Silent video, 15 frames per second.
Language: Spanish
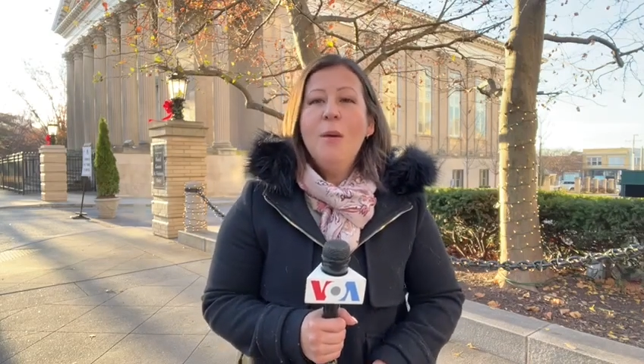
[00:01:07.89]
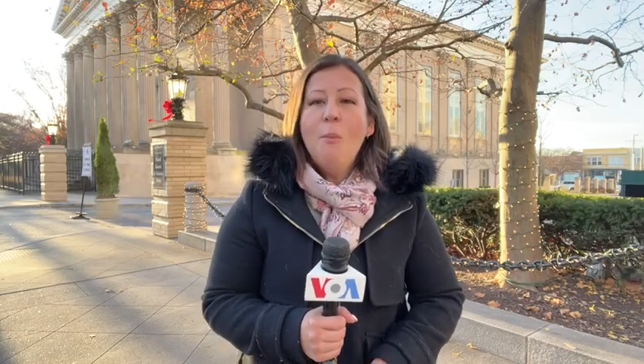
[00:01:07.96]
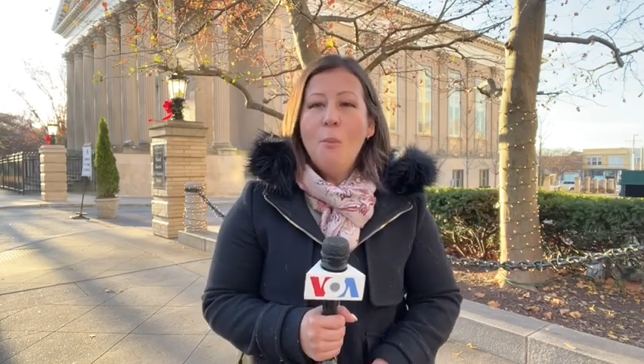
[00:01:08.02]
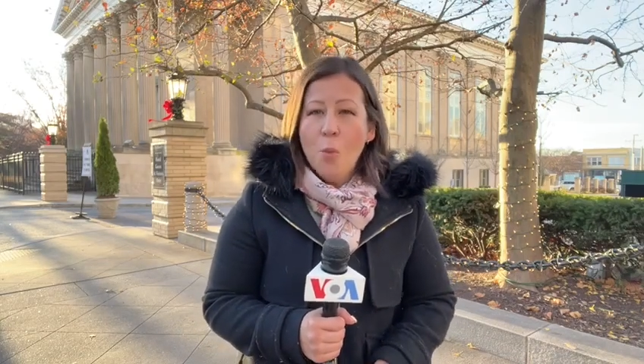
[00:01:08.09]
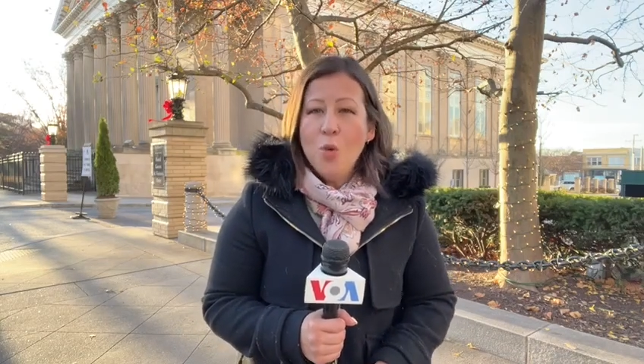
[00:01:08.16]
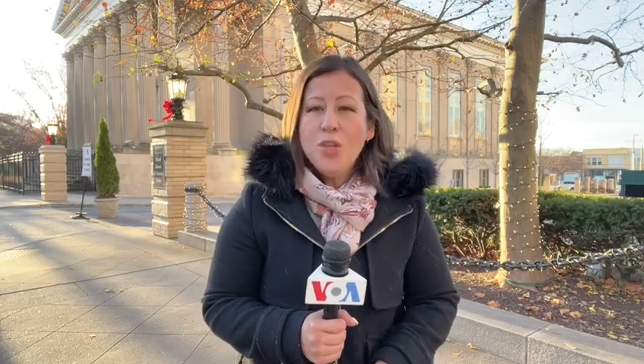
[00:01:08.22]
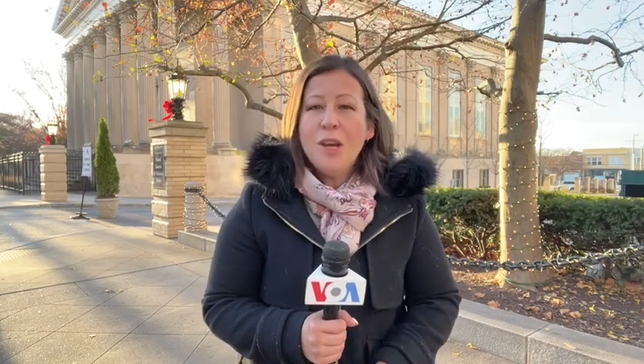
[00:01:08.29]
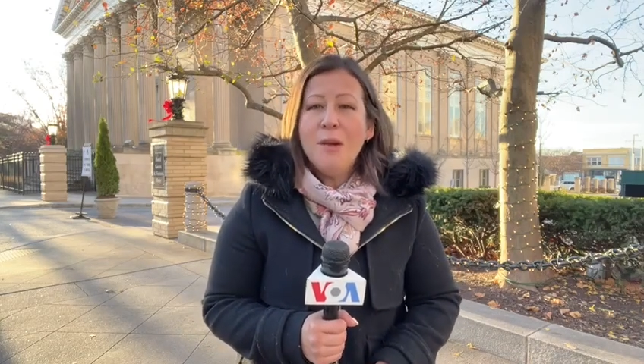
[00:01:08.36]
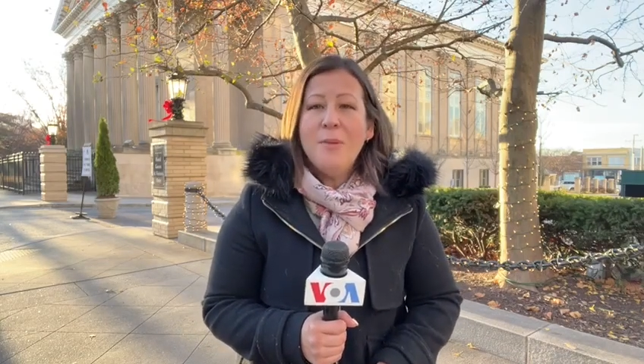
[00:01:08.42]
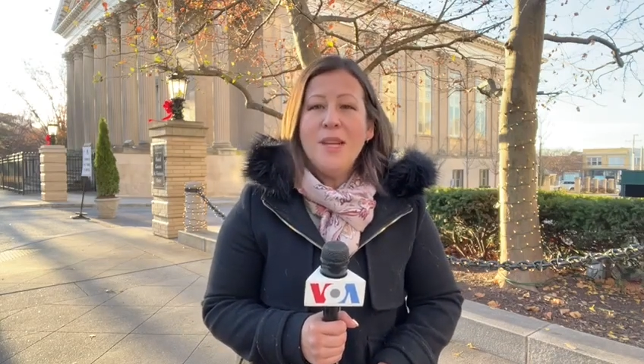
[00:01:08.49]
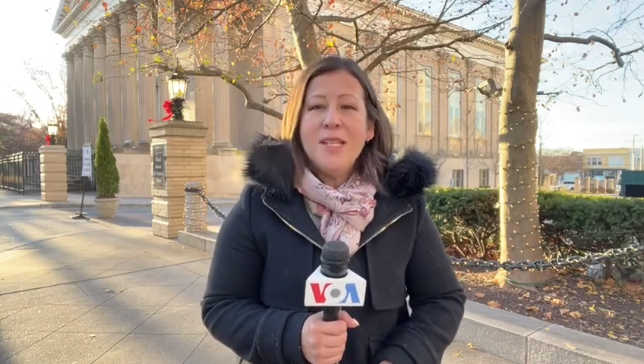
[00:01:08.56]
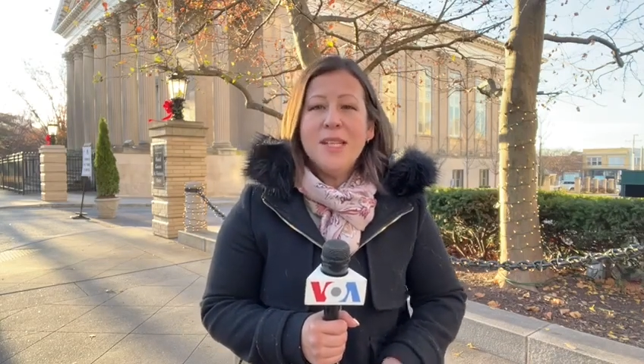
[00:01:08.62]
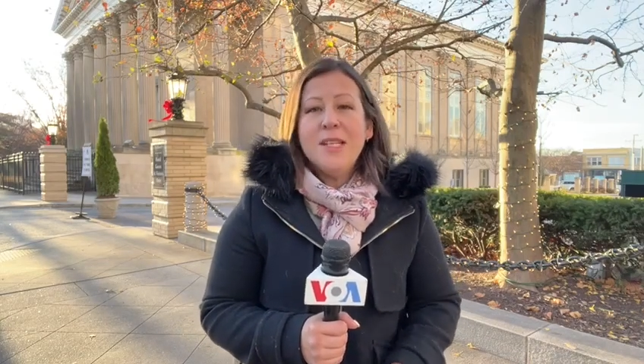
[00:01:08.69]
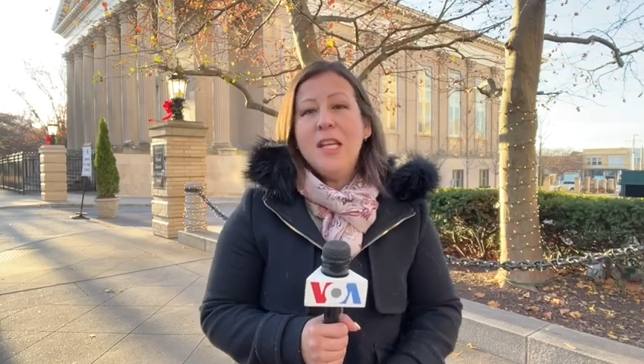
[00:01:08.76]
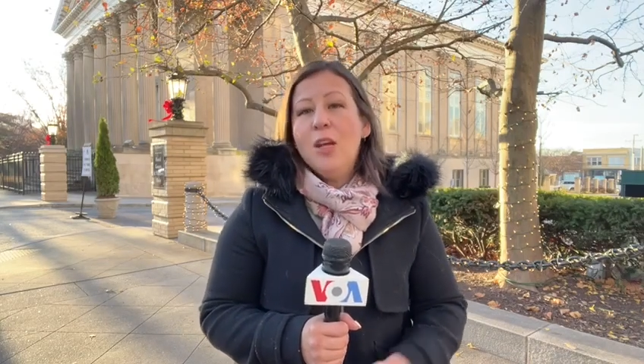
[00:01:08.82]
muchas
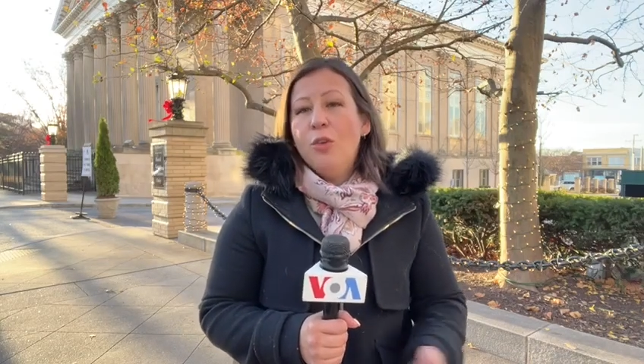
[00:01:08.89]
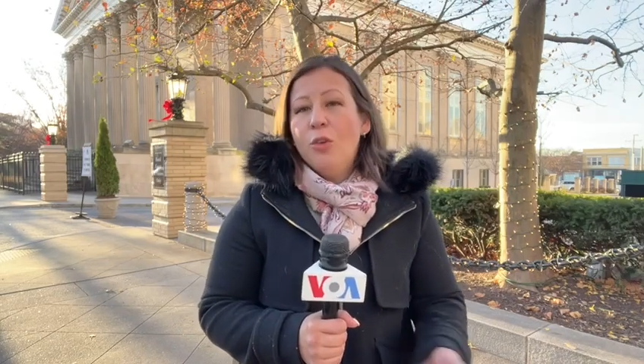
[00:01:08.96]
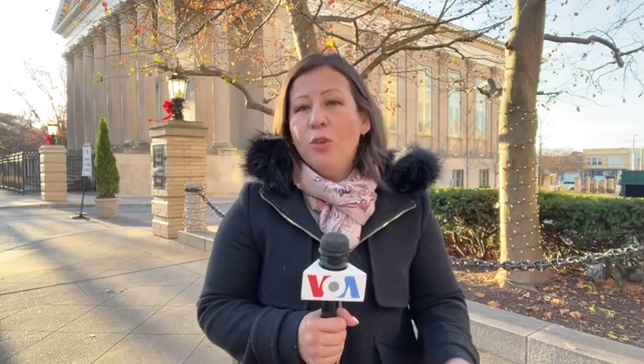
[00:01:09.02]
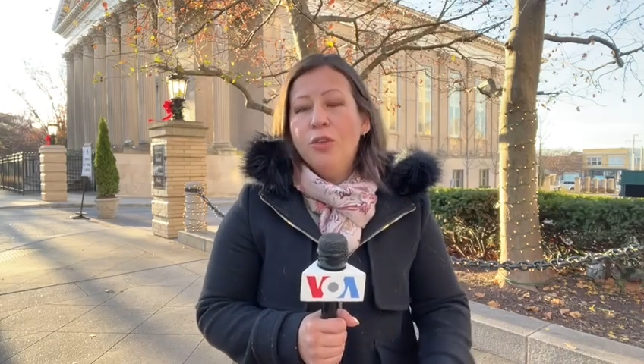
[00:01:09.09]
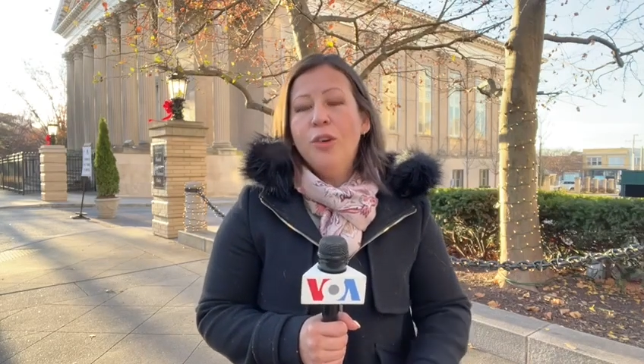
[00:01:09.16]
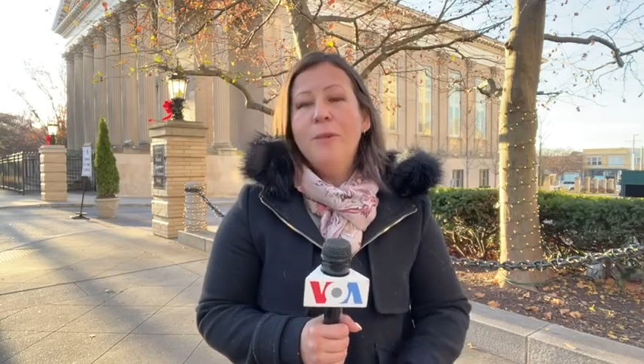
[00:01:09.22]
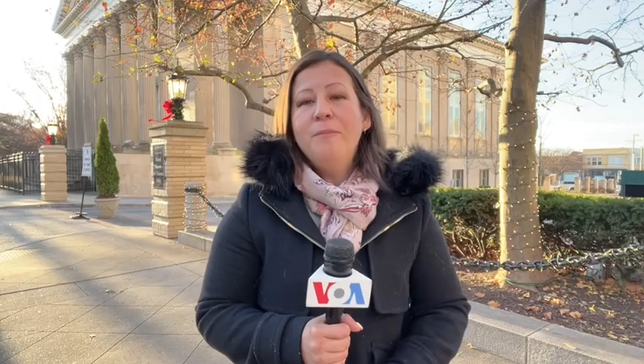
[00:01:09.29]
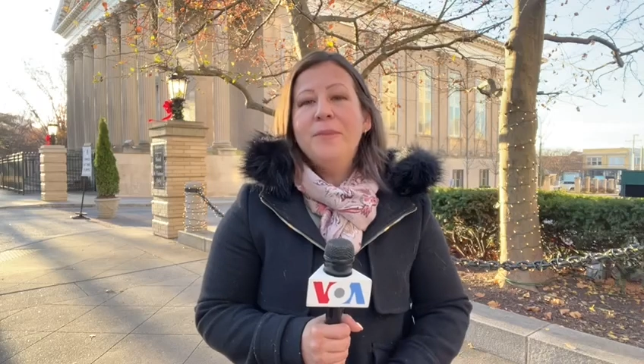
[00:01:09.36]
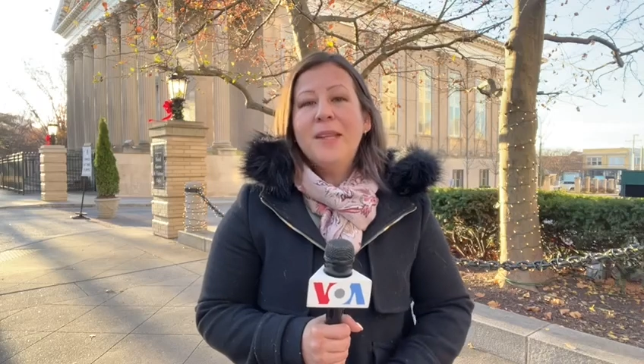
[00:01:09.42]
veces, incluso